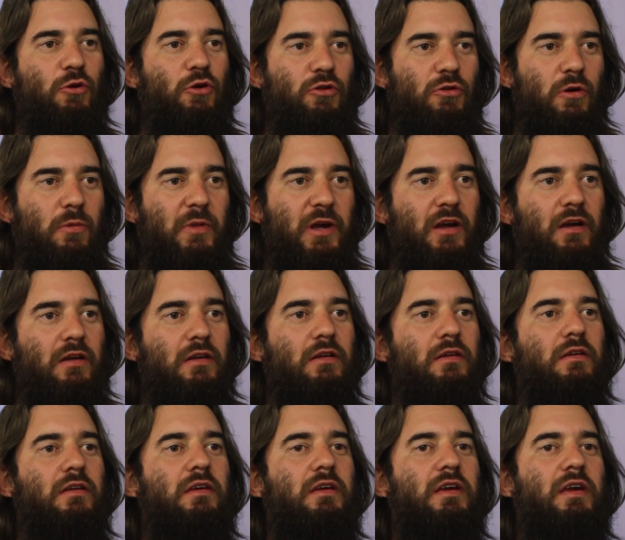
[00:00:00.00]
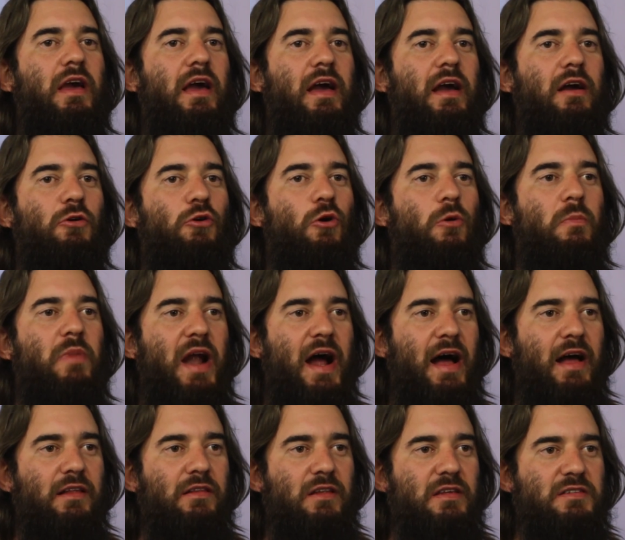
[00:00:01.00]
econômica, que é
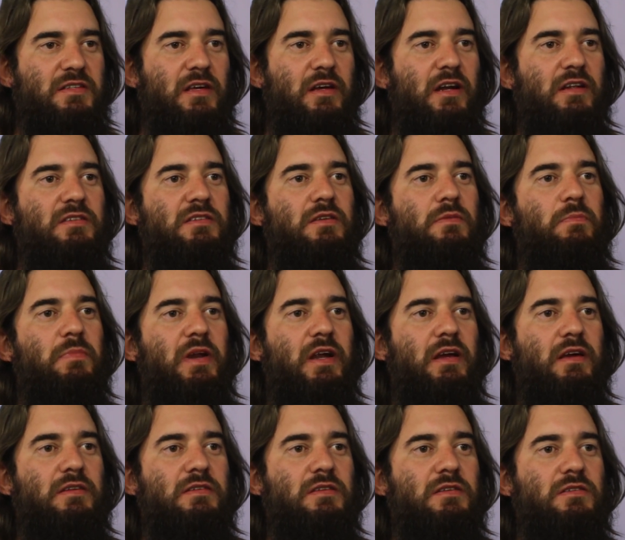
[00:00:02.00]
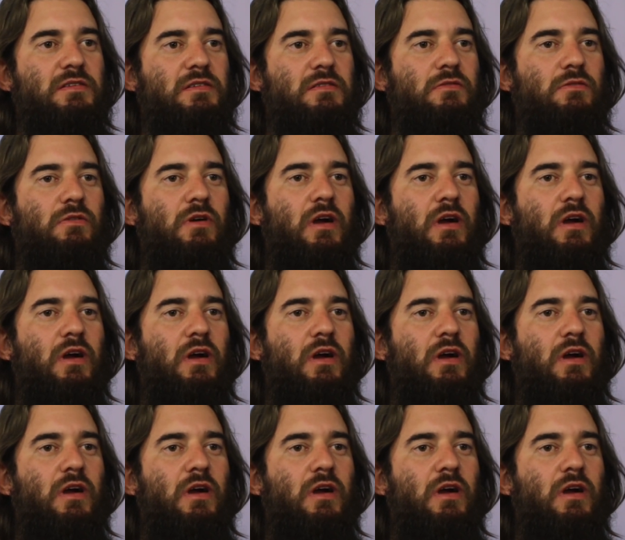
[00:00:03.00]
cobrar das grandes empresas